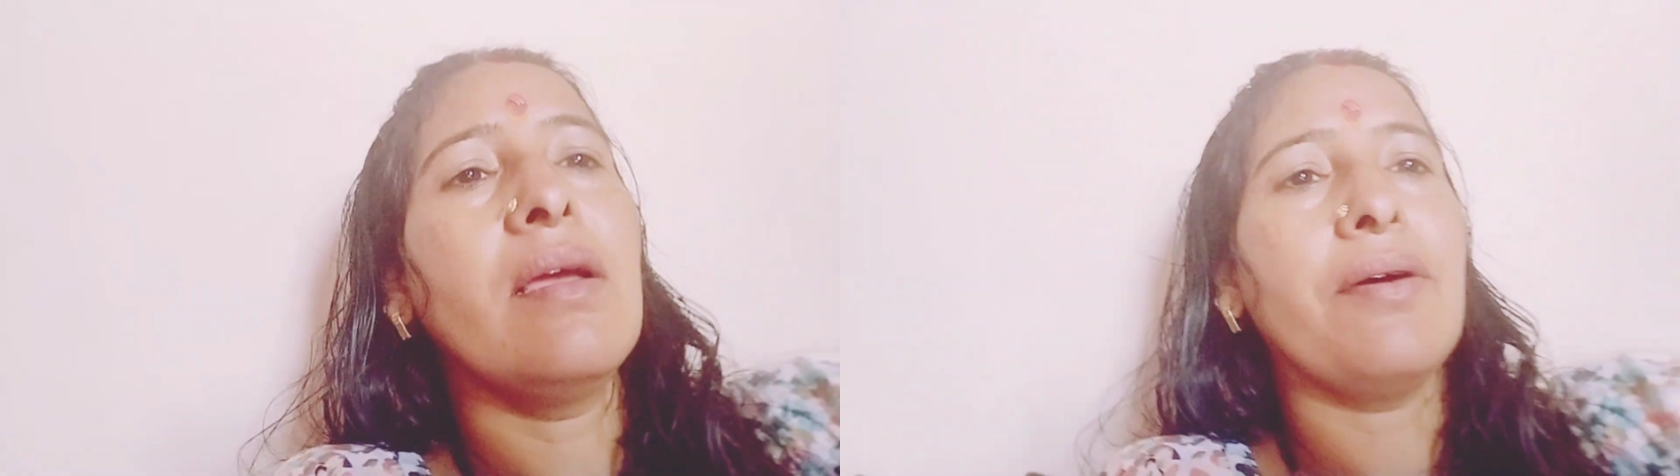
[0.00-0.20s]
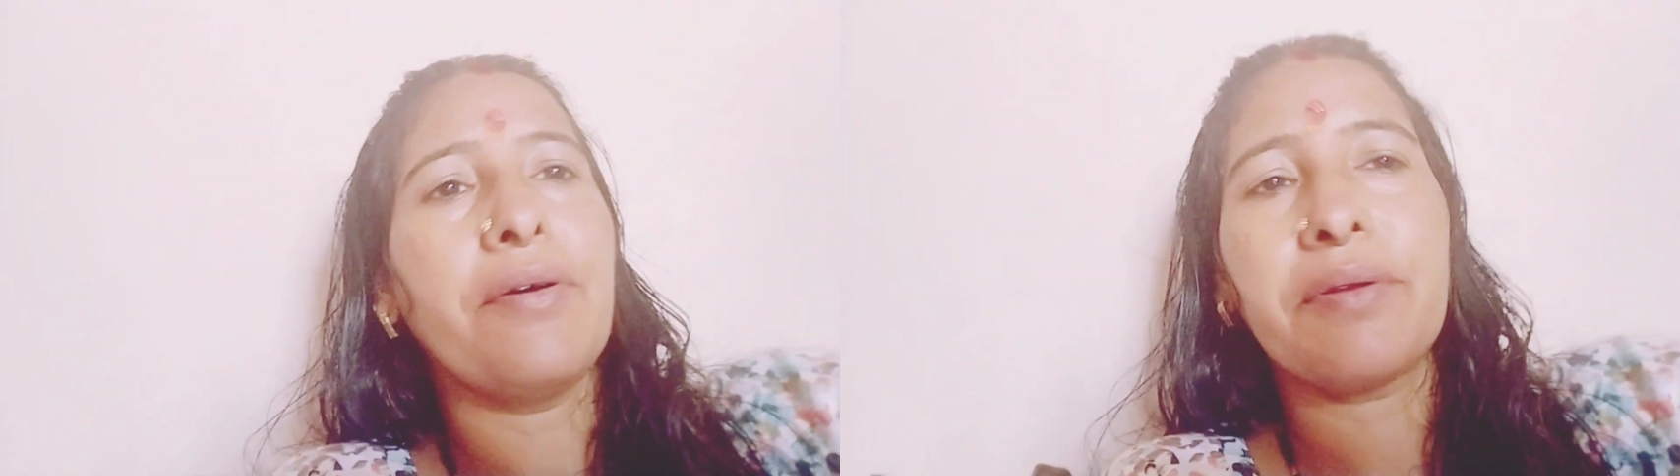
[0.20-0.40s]

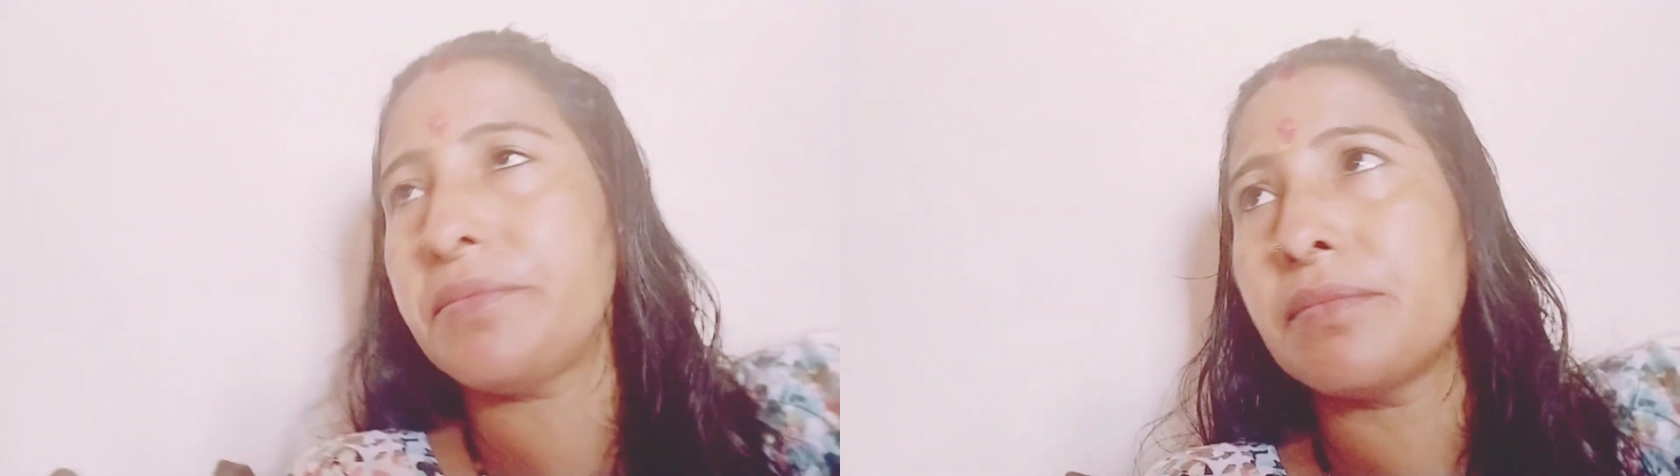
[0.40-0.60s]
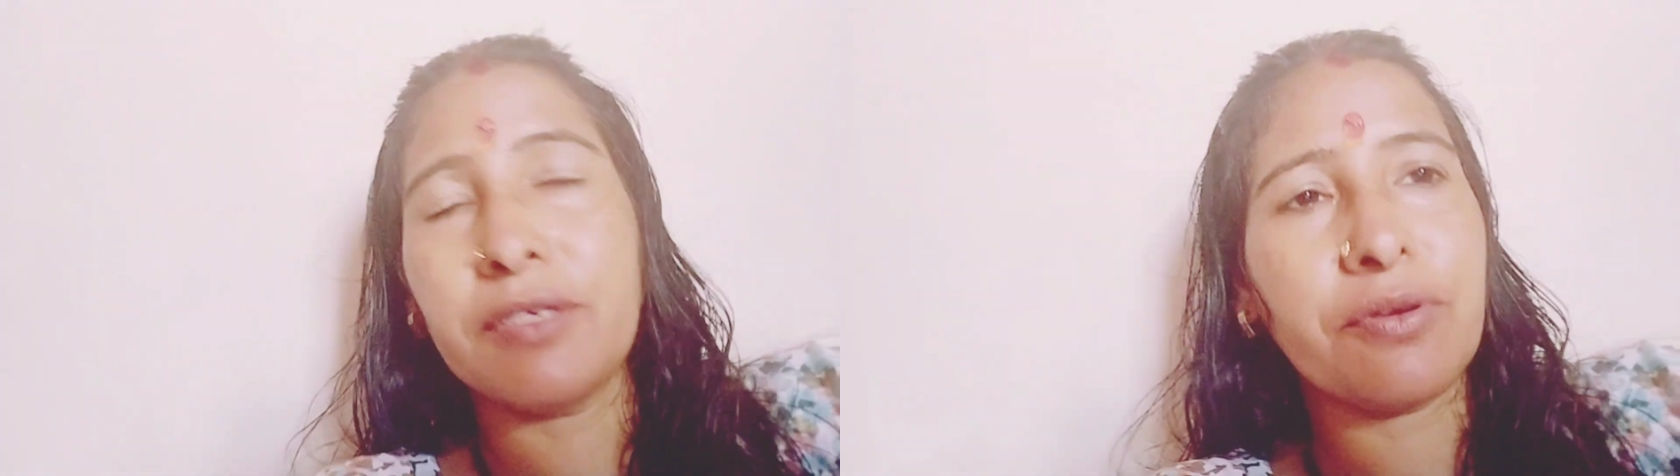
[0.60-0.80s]
और
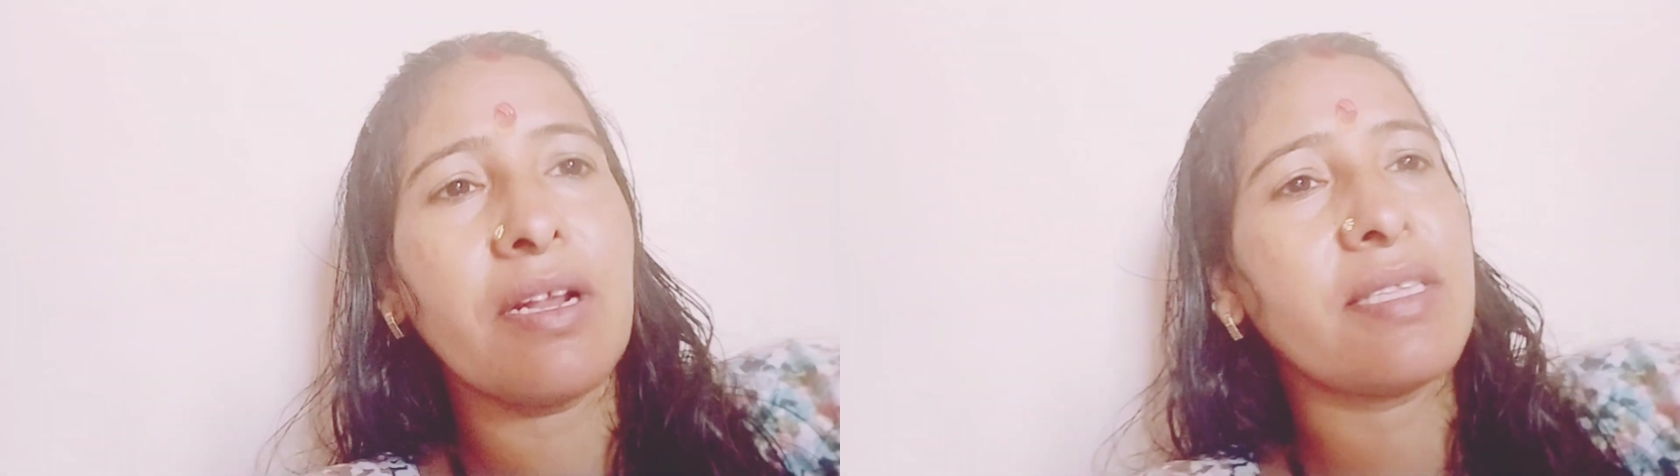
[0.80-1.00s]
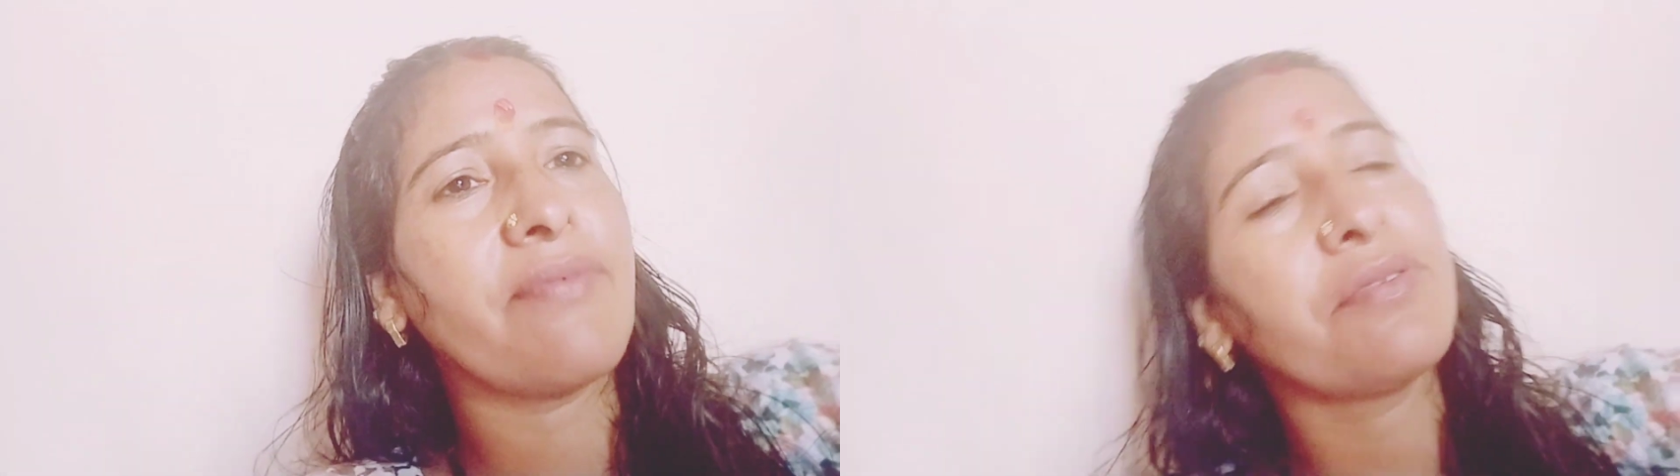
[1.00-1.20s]
बच्चों का
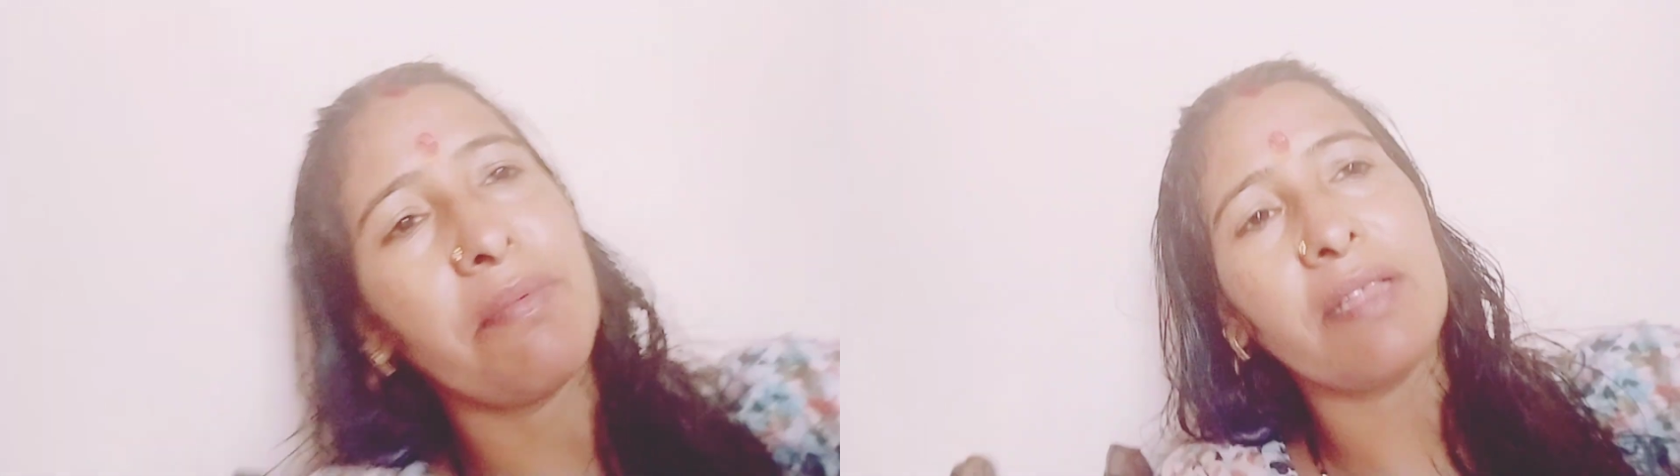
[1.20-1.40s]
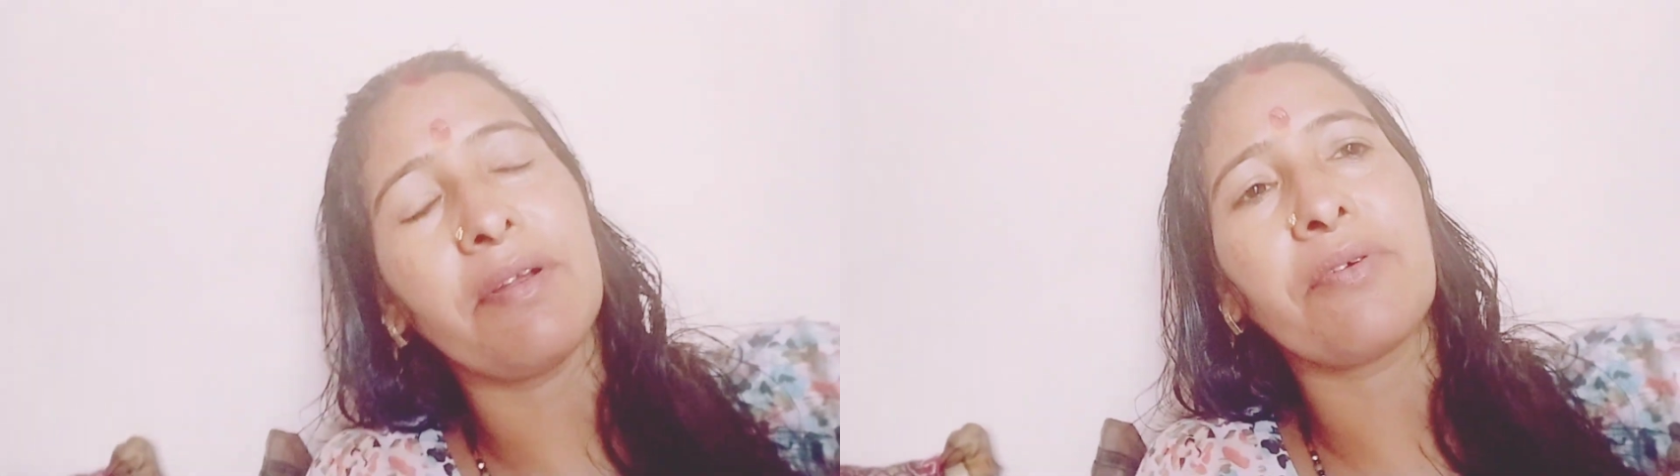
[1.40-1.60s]
नाश्ता फिर उसके
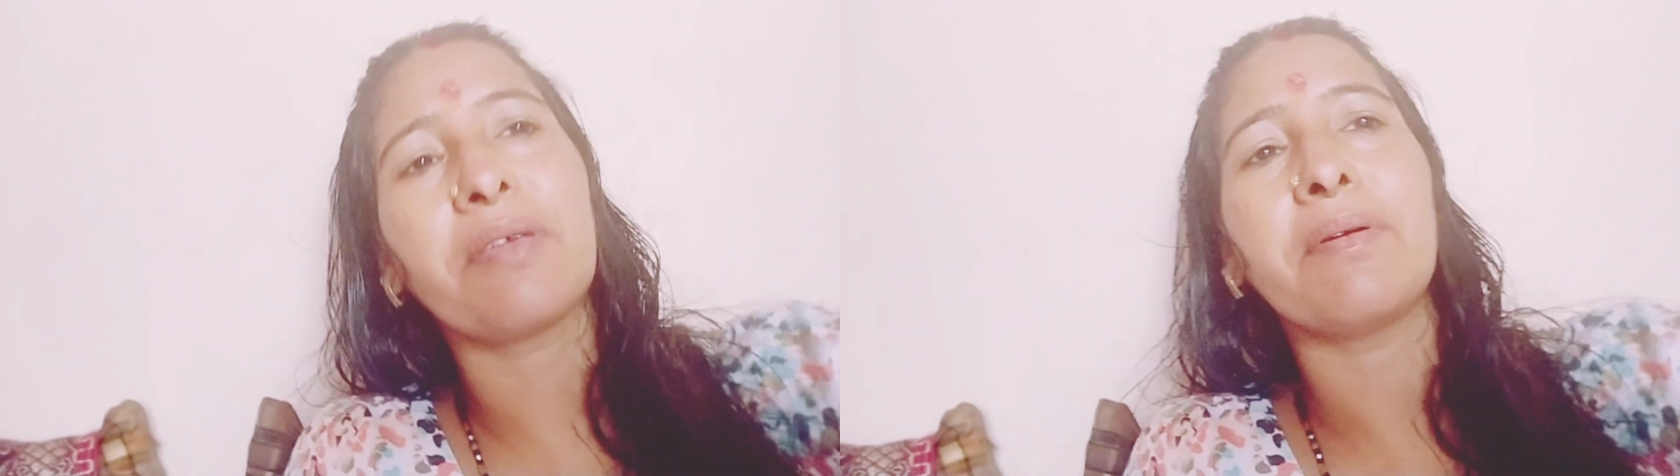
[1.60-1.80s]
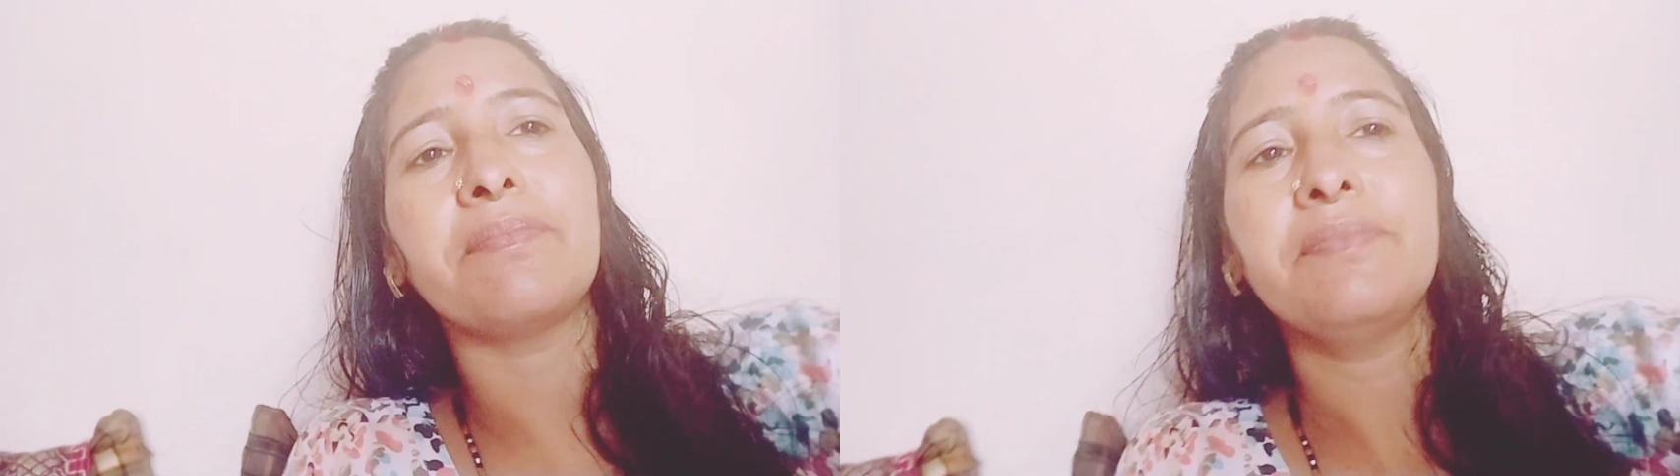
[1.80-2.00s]
बाद बनाऊँगी
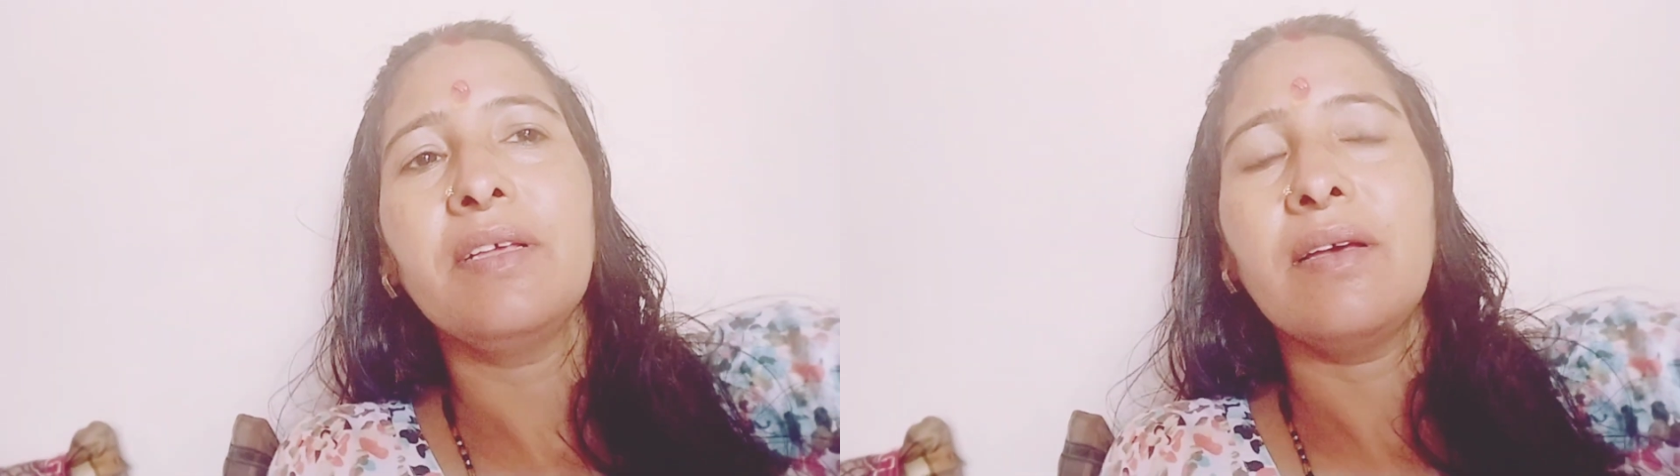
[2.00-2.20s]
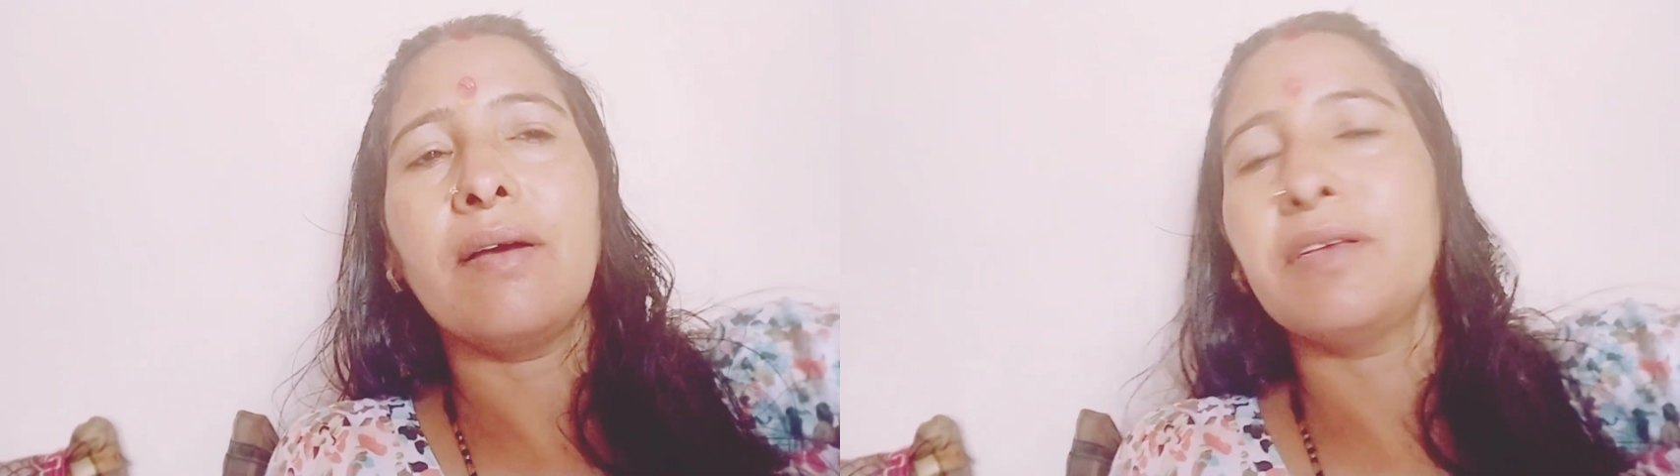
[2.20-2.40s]

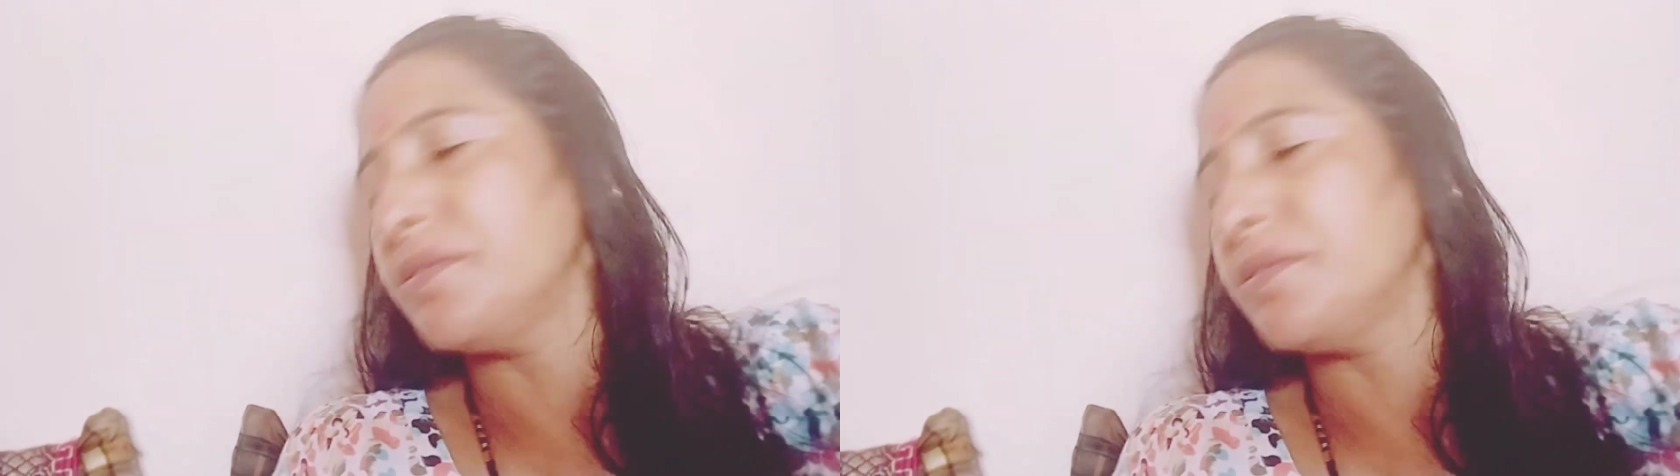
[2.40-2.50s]
अभी